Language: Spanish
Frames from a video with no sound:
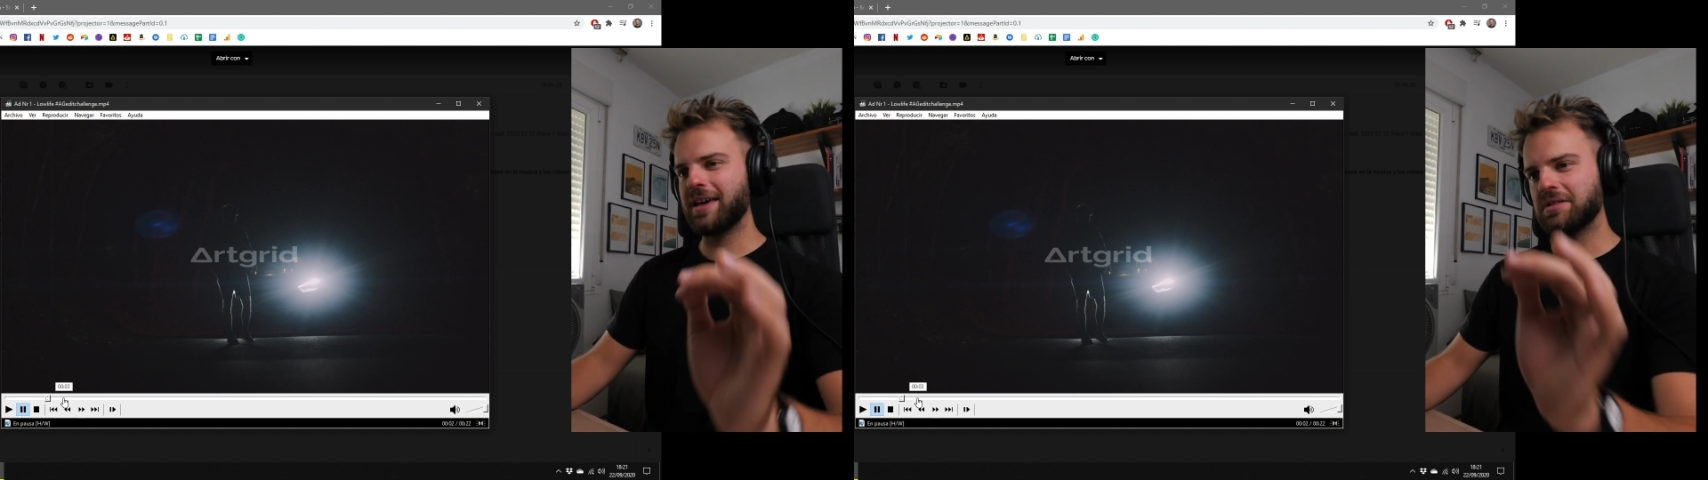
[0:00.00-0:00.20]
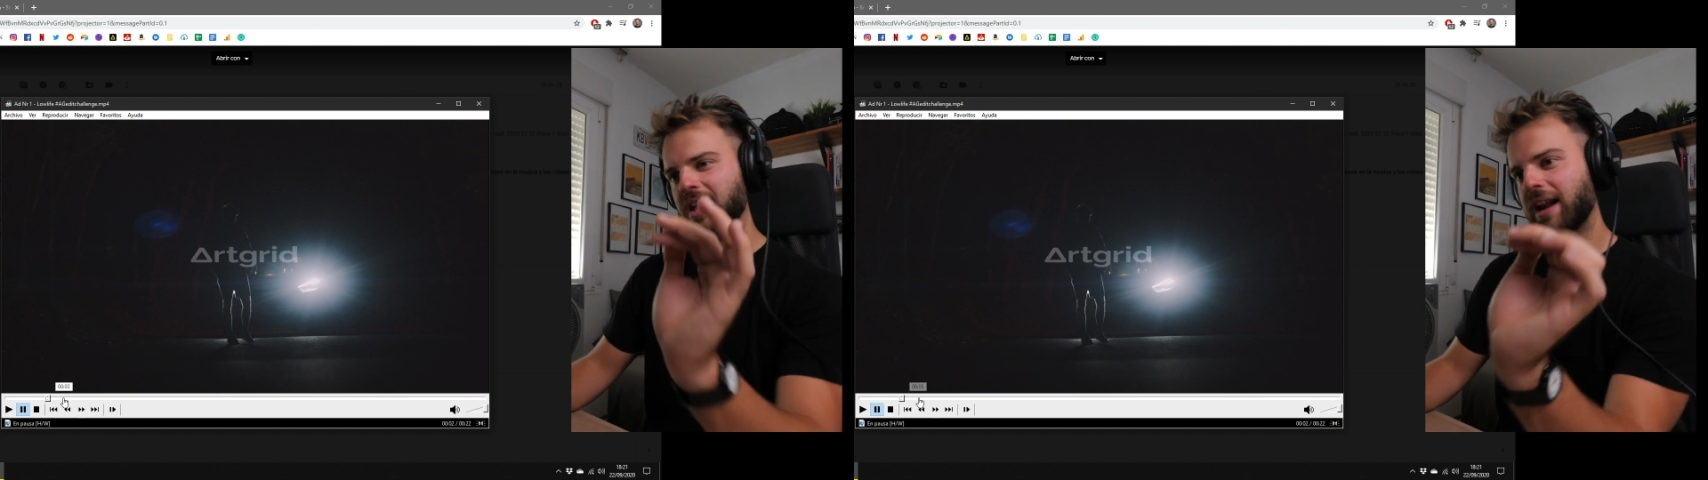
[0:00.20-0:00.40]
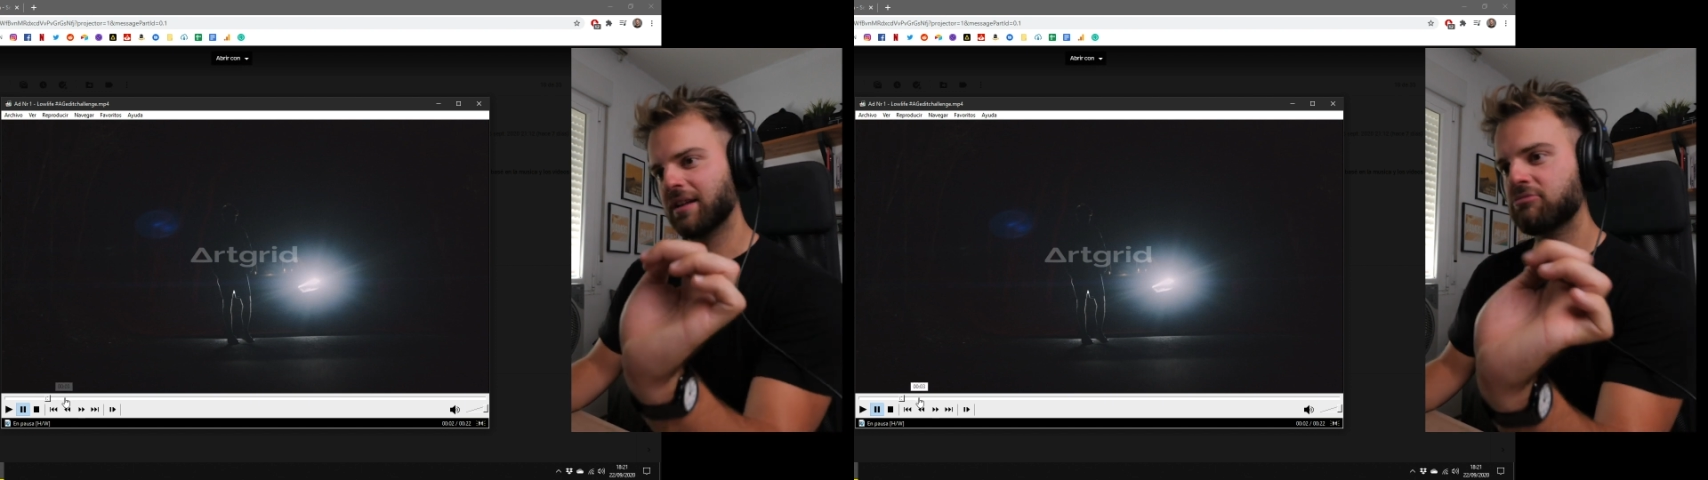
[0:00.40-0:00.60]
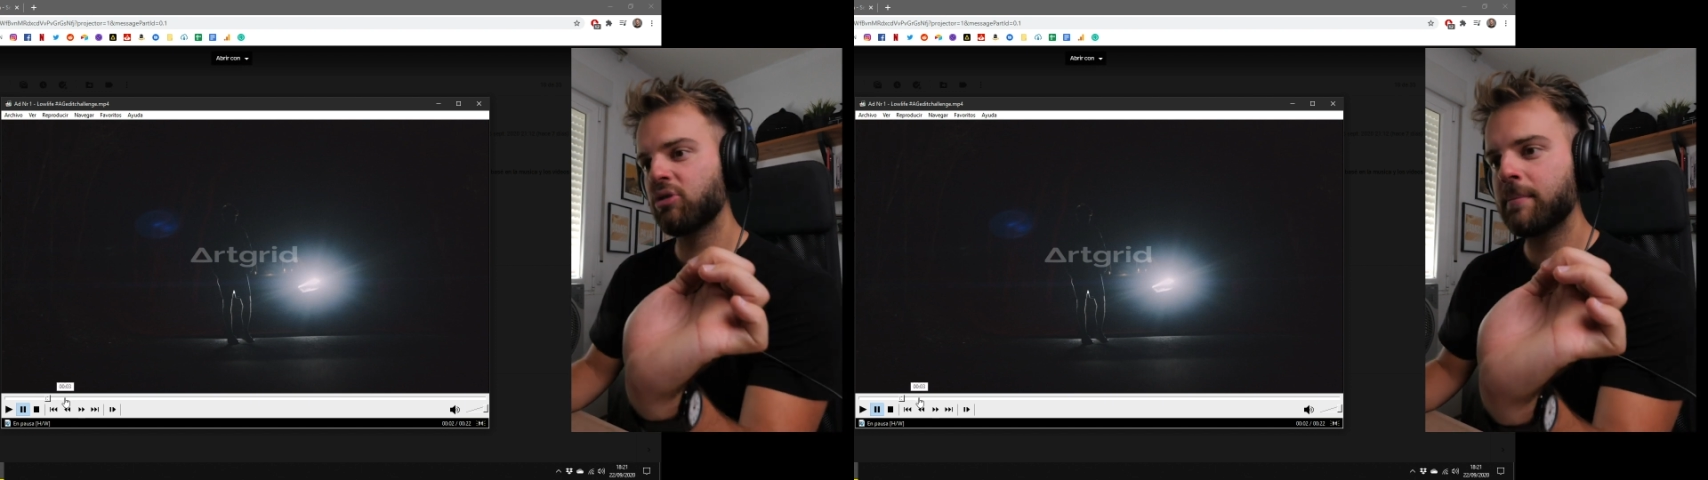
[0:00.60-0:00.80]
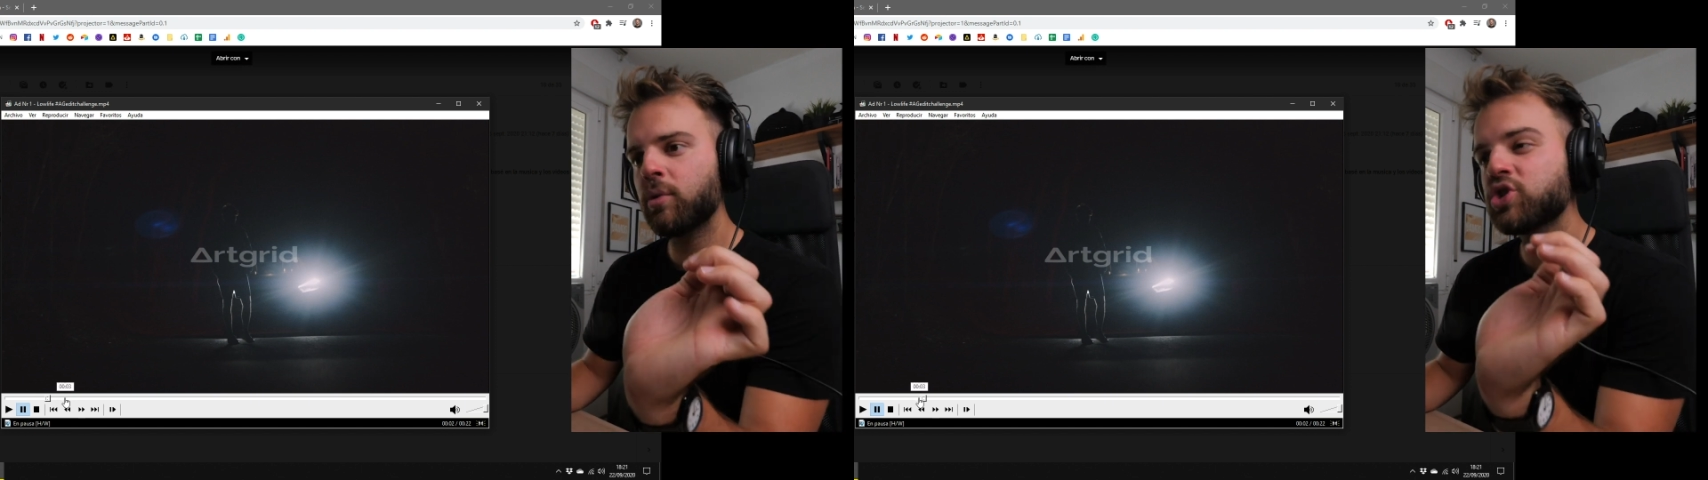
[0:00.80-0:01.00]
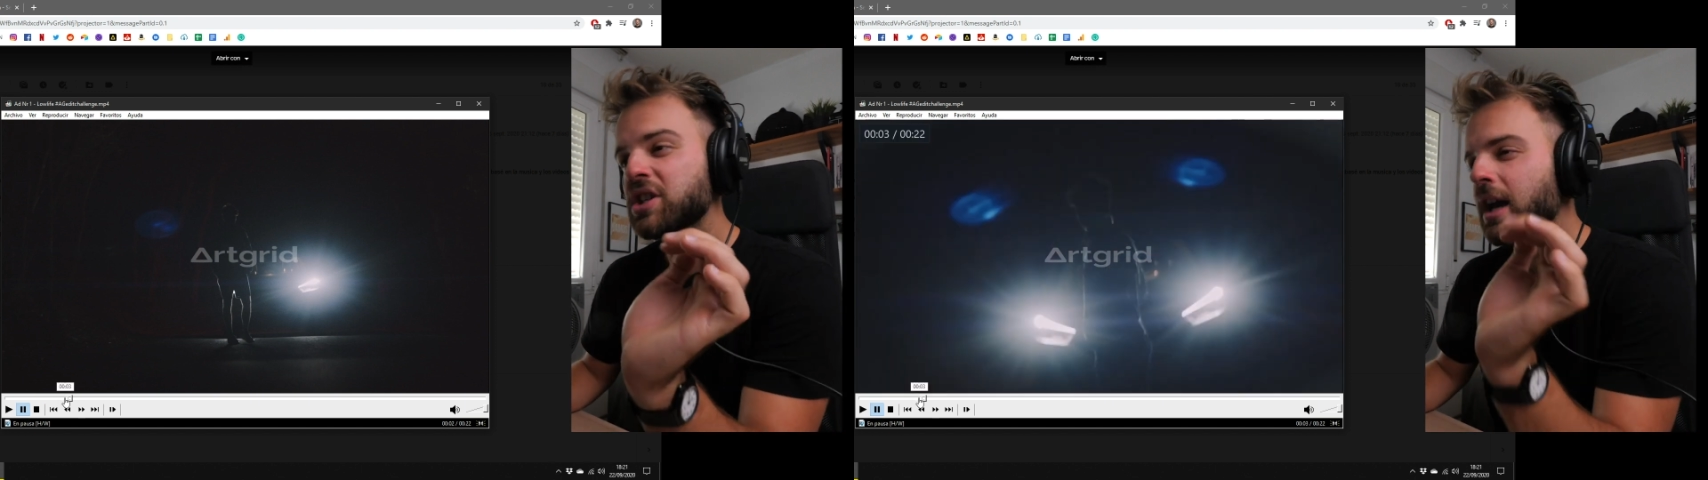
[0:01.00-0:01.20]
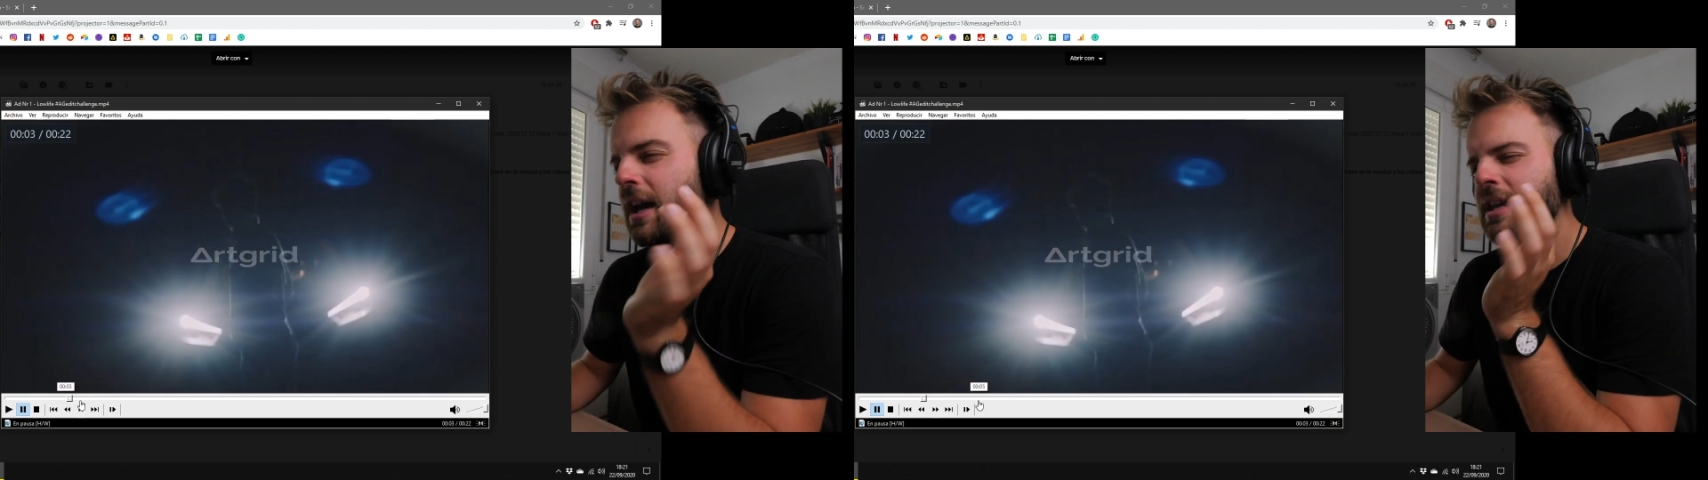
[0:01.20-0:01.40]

editar el ritmo de la música